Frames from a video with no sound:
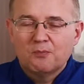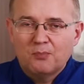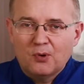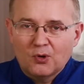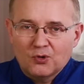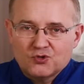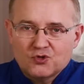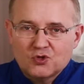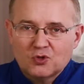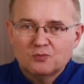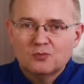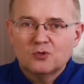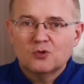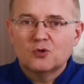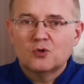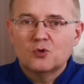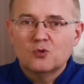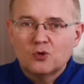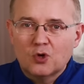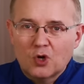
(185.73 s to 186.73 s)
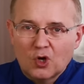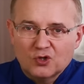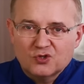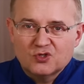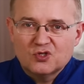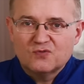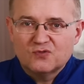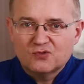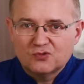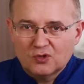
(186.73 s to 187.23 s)
poziom
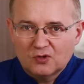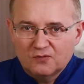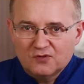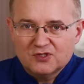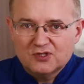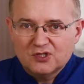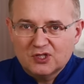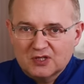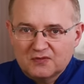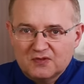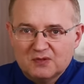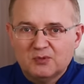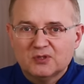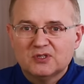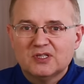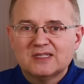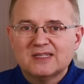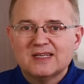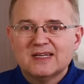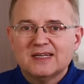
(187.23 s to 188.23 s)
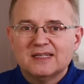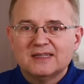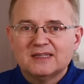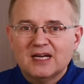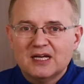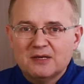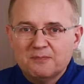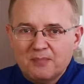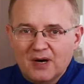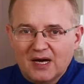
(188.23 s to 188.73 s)
glukozy w surowicy krwi, bo to jest
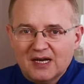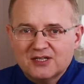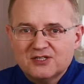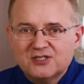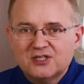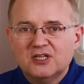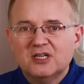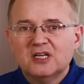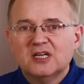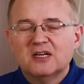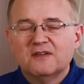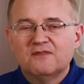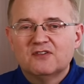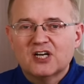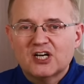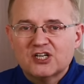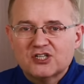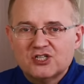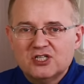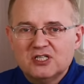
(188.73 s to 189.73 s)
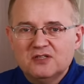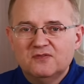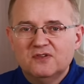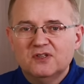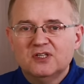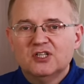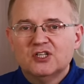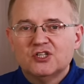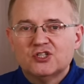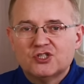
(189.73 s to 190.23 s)
najbardziej
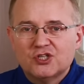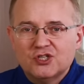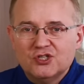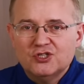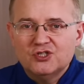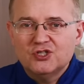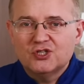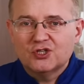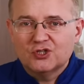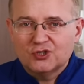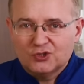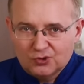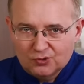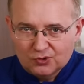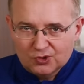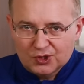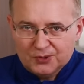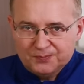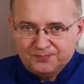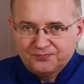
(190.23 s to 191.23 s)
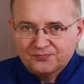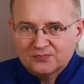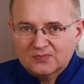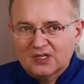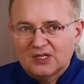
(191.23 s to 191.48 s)
wrażliwy czynnik, który